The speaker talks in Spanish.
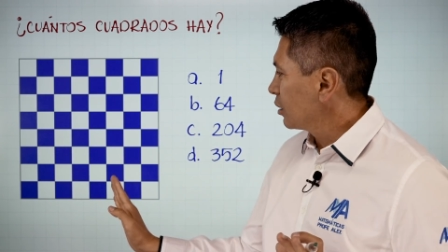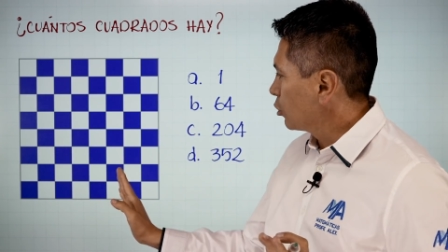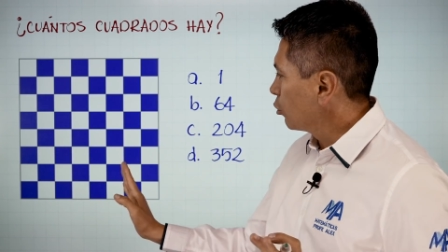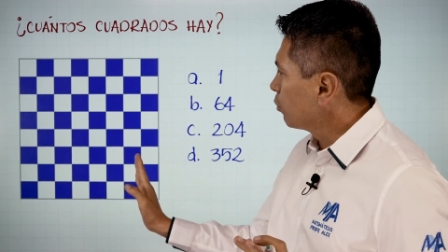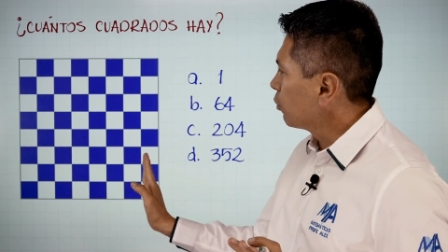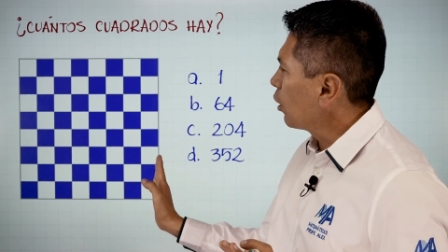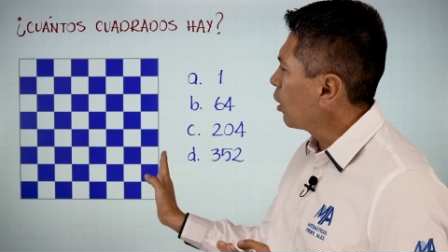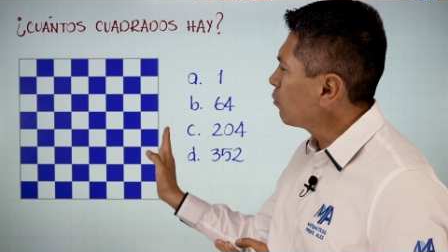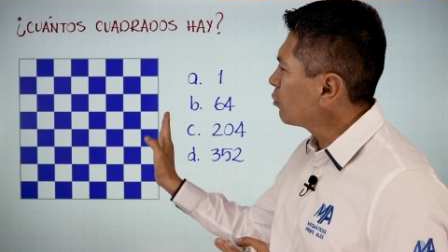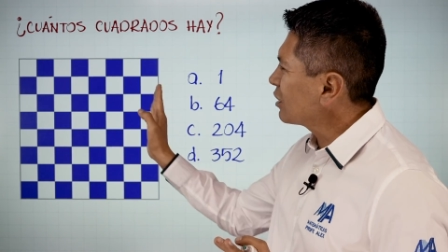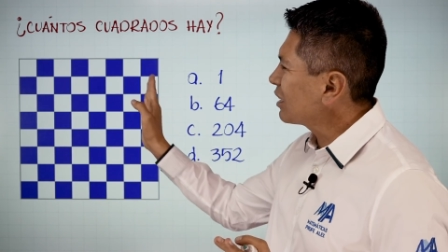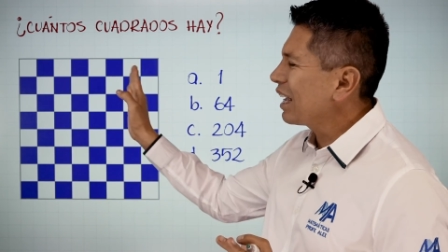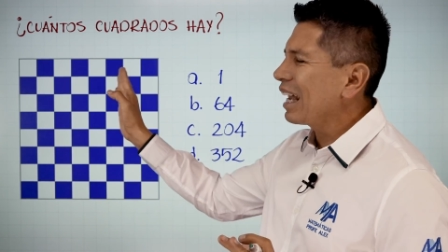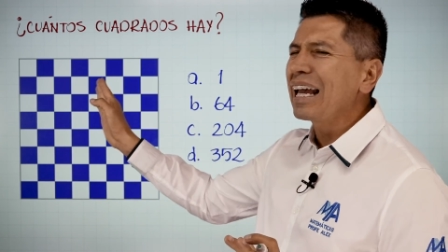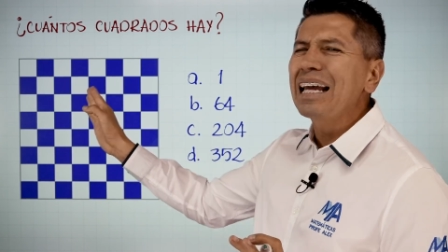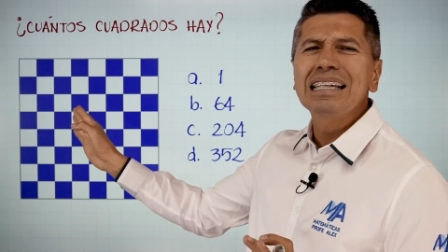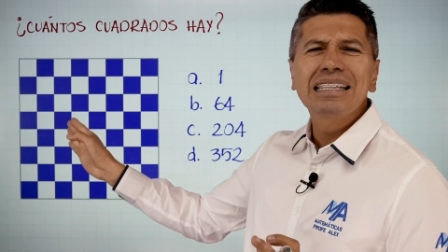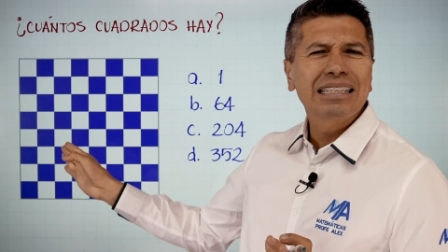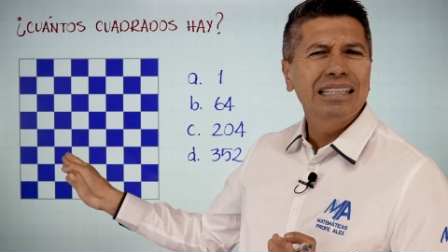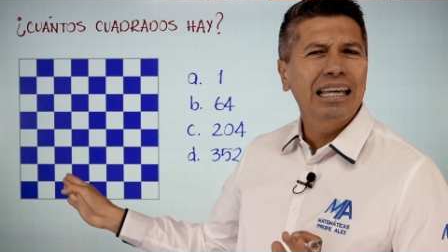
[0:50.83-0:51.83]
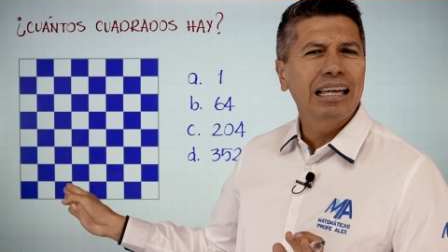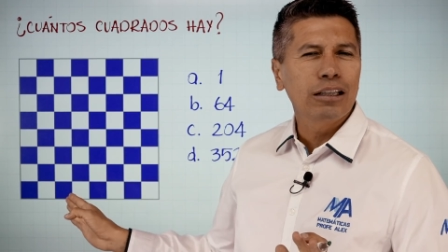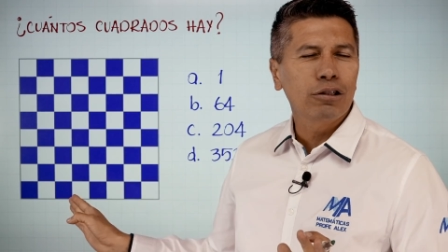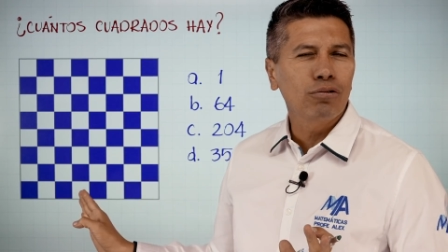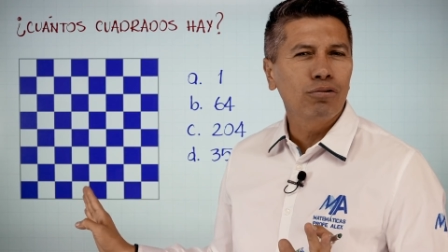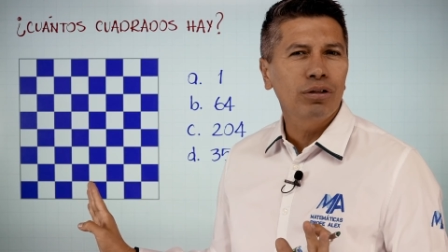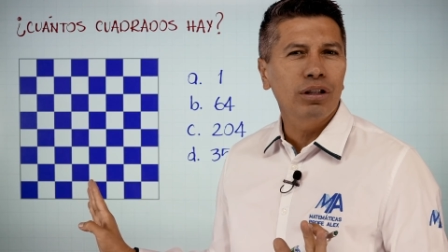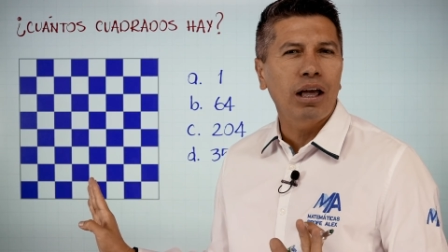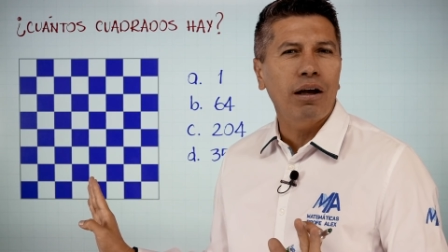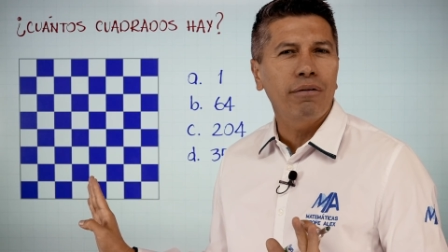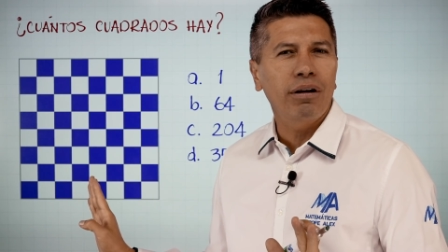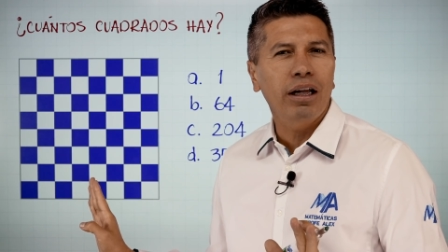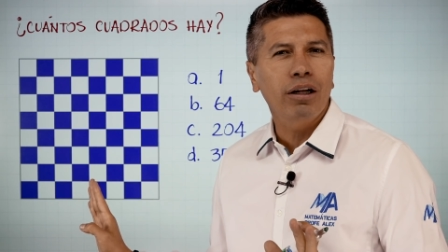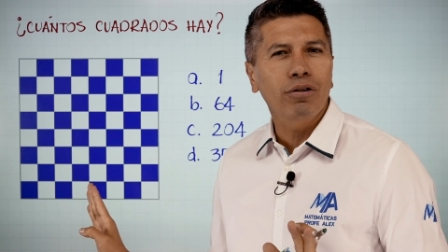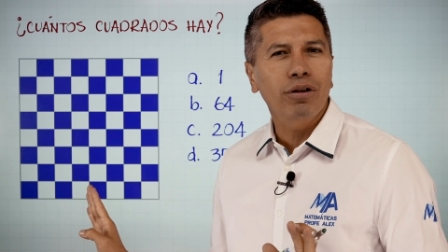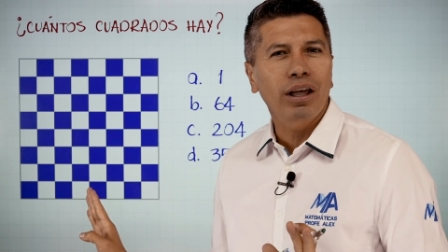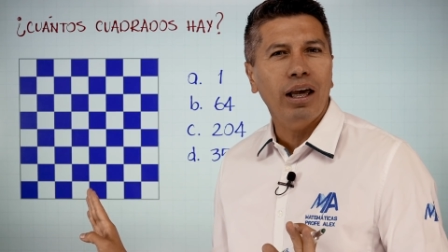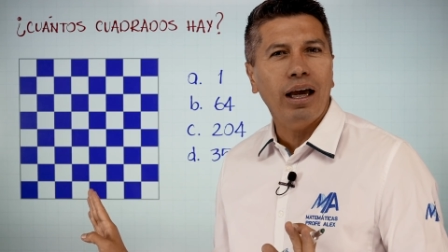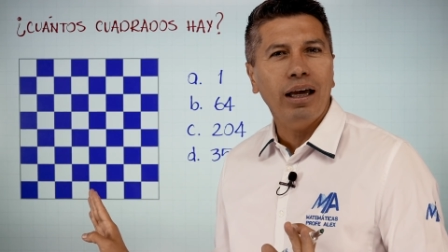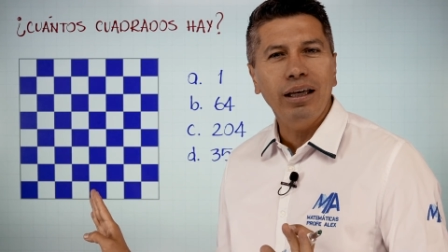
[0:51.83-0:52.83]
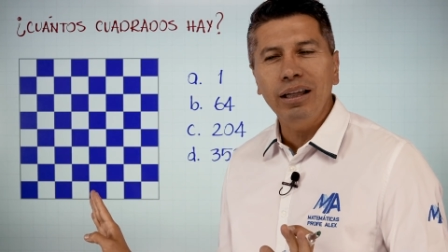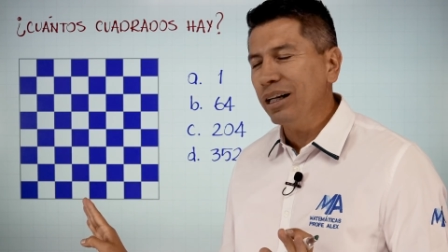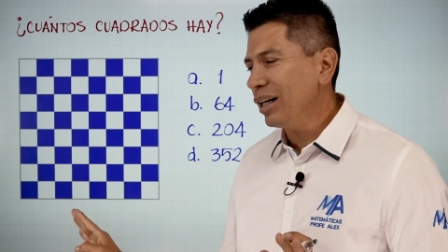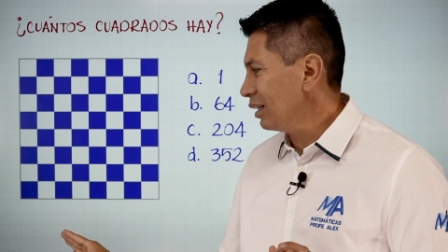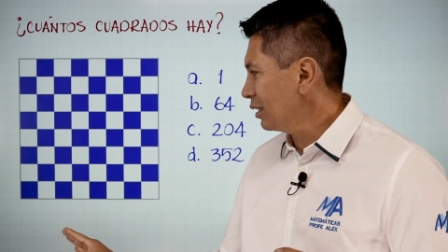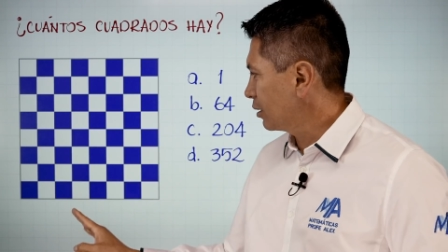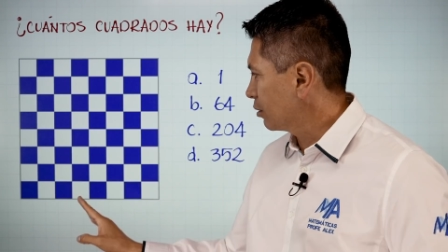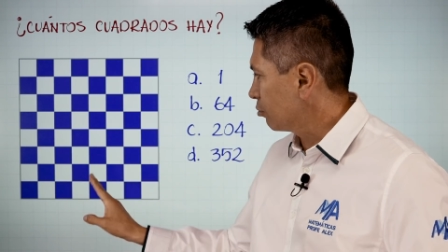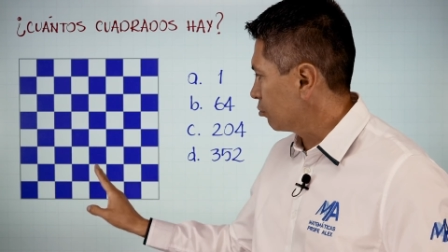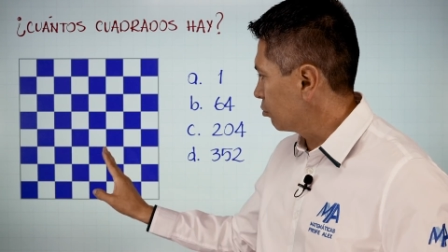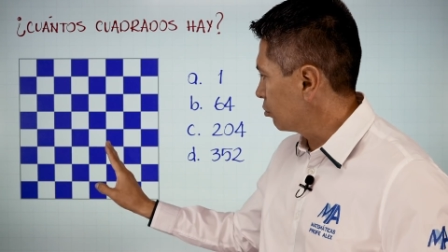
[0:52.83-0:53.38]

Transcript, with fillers: Supongamos que este es un tablero de ajedrez,